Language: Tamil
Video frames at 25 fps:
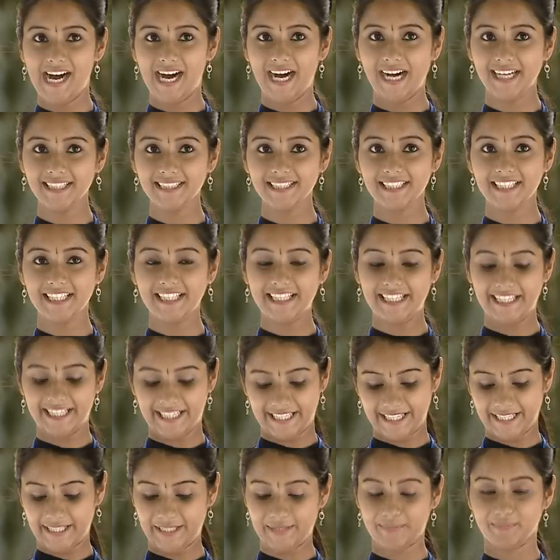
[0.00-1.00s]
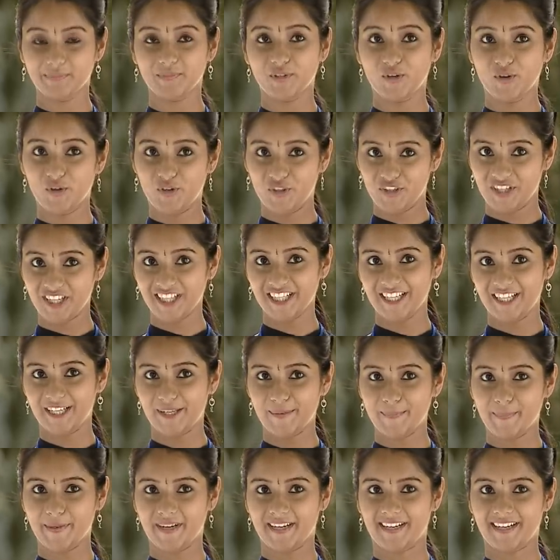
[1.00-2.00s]
ஆத்துல இன்னைக்கு
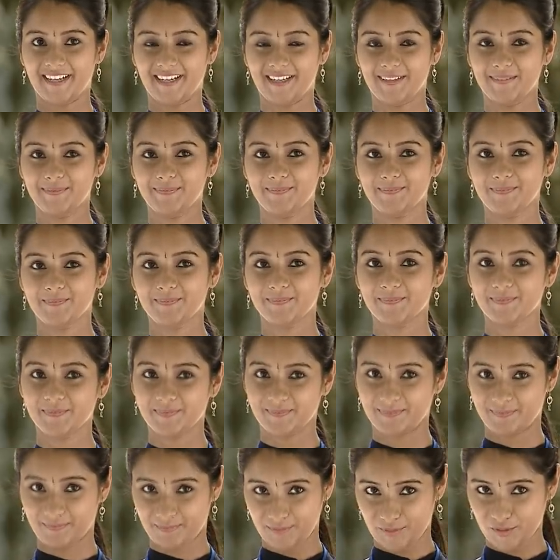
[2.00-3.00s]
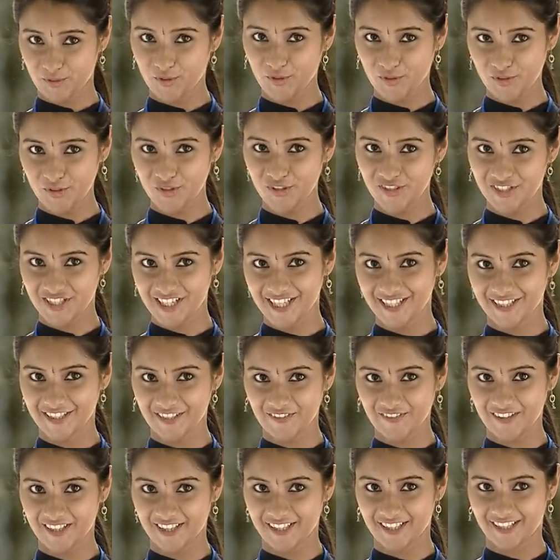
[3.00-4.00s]
கொழுக்கட்டெல்லாம் பண்ணா நோக்கு
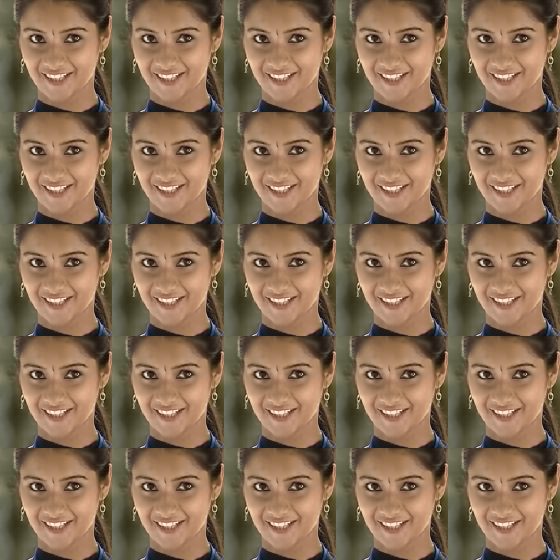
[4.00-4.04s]
எடுத்துன்னு